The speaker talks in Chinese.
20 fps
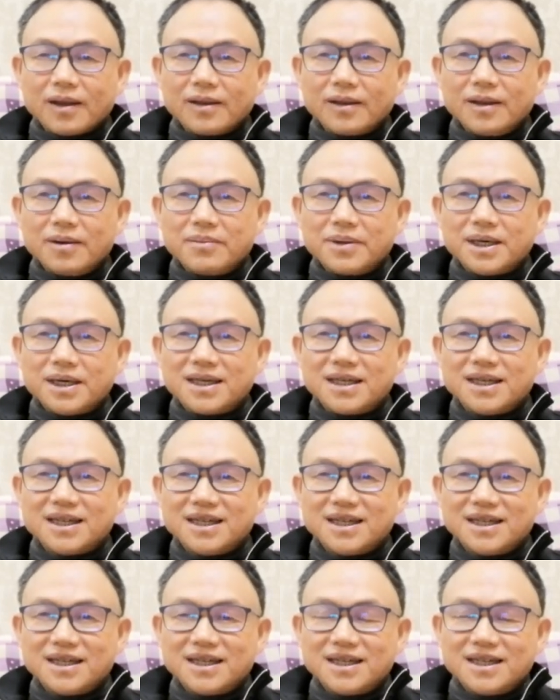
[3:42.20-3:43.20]
那么
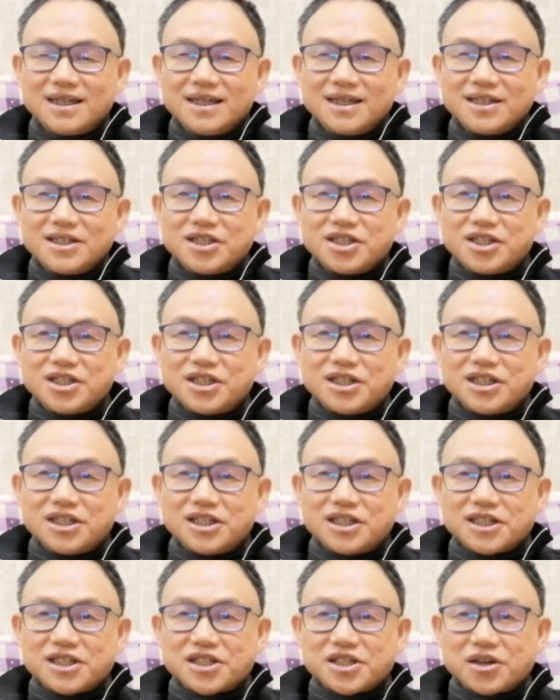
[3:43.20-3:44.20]
具体
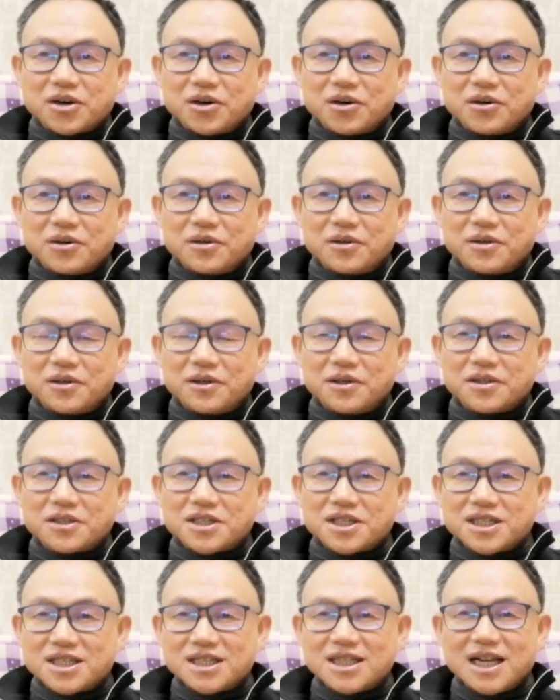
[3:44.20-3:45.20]
的时候，
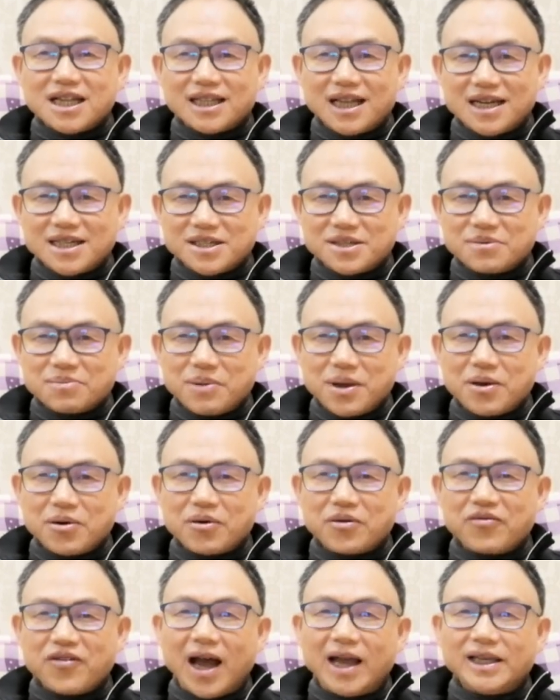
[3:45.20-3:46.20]
实质上当时没
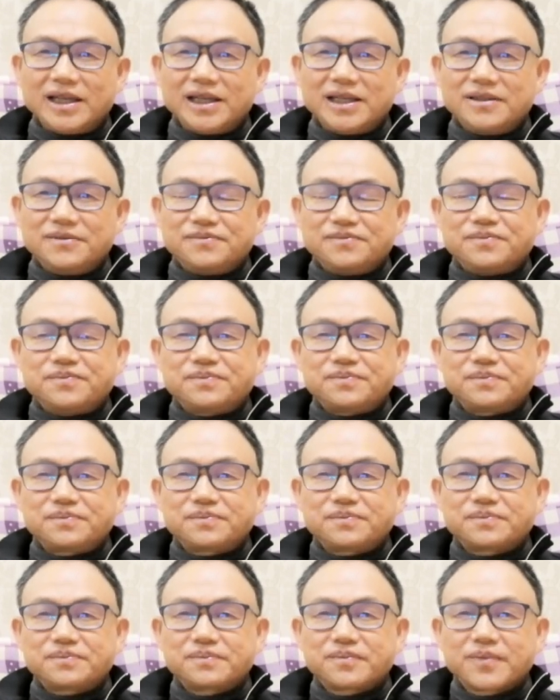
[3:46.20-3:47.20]
有反应，
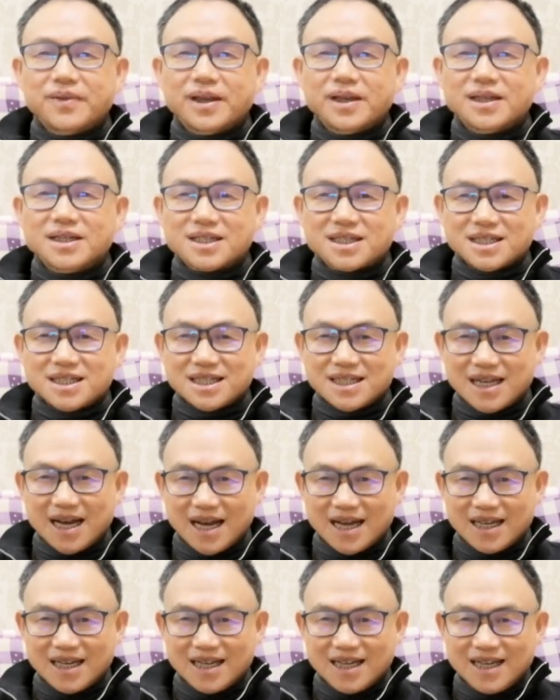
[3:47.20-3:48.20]
实质
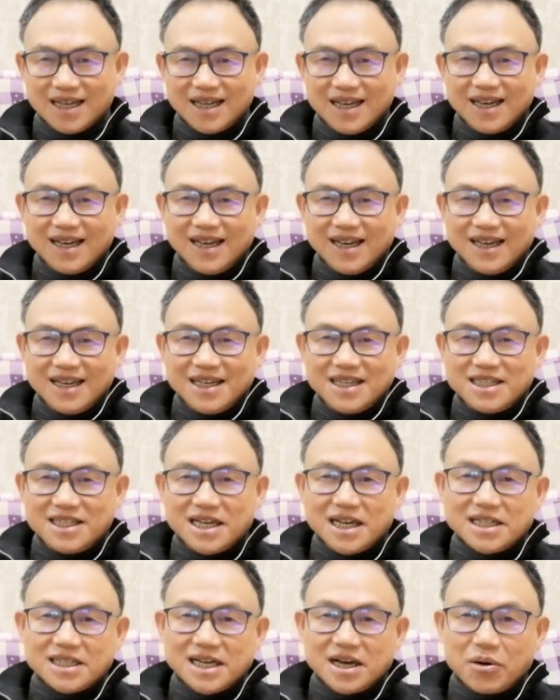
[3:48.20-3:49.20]
上
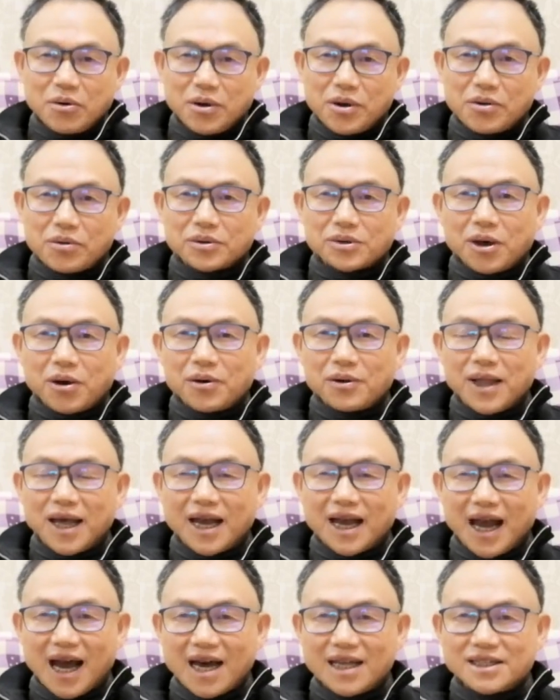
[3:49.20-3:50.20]
现在回过头来
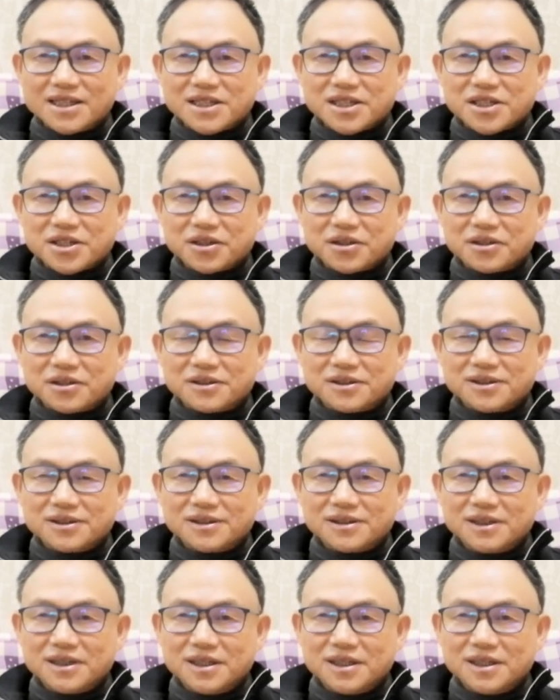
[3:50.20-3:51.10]
看的时候，